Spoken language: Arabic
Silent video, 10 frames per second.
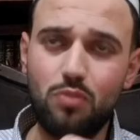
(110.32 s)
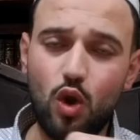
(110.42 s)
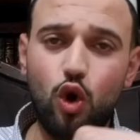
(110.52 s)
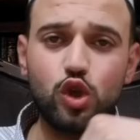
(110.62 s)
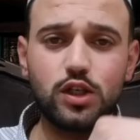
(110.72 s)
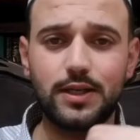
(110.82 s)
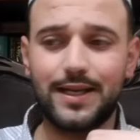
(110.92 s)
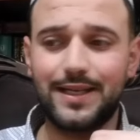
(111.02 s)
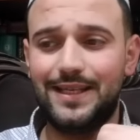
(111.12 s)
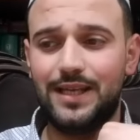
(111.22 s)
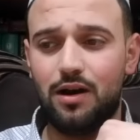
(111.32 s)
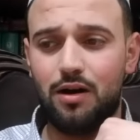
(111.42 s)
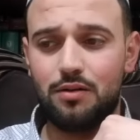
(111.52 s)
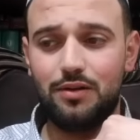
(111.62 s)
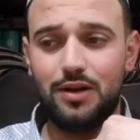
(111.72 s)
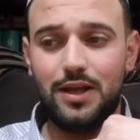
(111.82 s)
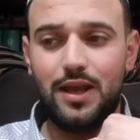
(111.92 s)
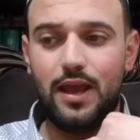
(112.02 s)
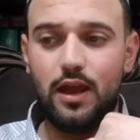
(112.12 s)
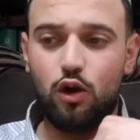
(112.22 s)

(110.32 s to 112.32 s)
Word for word: حسن اختيار آه،